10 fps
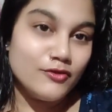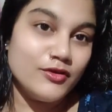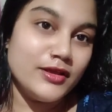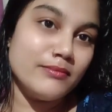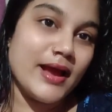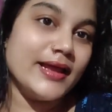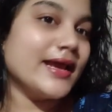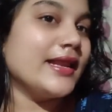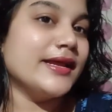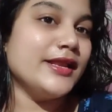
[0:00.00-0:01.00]
कि मायके
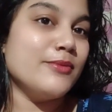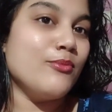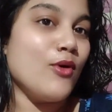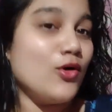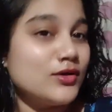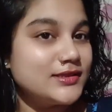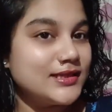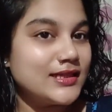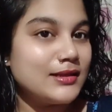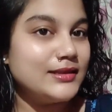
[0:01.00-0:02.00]
आने के लिए बहुत
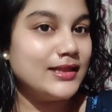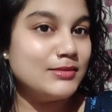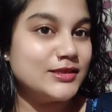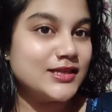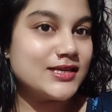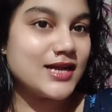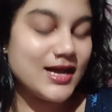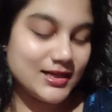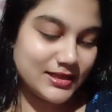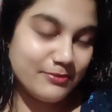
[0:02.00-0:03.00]
ज़्यादा दिल मचल
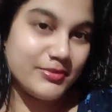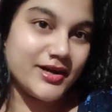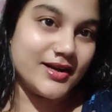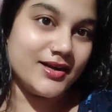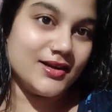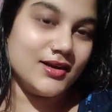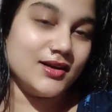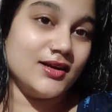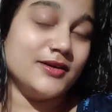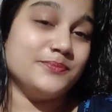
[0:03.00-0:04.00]
रहा था पर
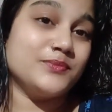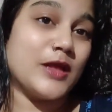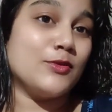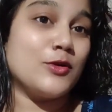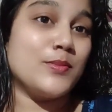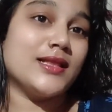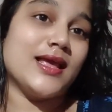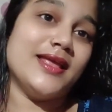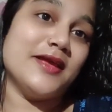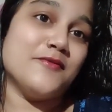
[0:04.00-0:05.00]
आप लोगों को पता
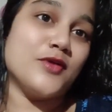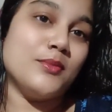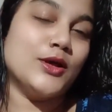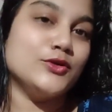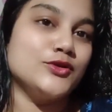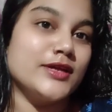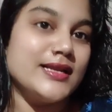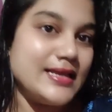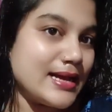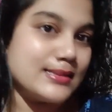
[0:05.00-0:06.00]
ही है फैमिली को छोड़ के
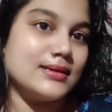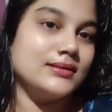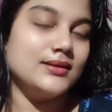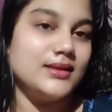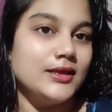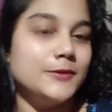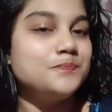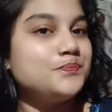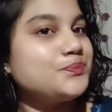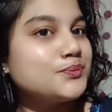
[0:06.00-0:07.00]
नहीं आ सकती थी
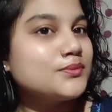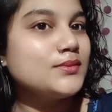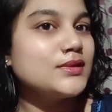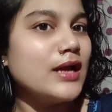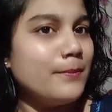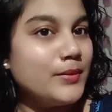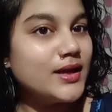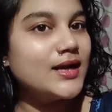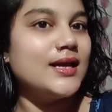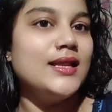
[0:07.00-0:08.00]
अम्मी
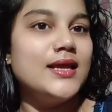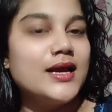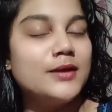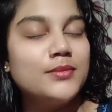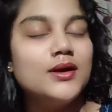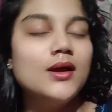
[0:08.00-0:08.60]
अकेली है अब